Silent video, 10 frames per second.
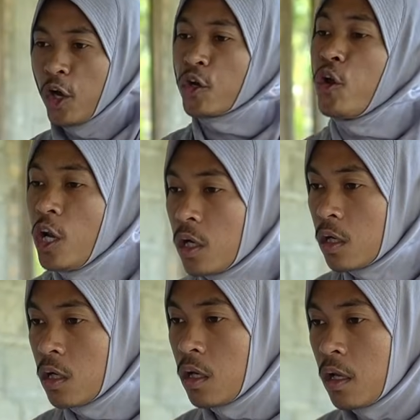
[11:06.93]
Rul,
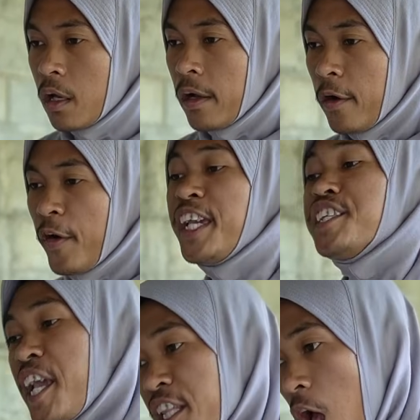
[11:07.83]
kowe
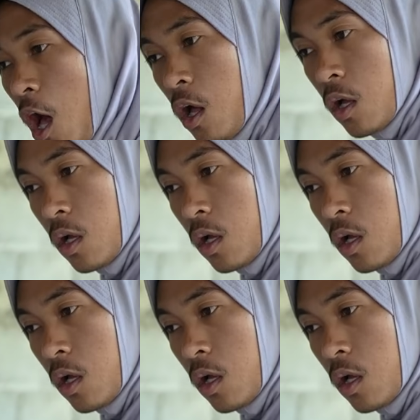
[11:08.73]
ngiseng toh?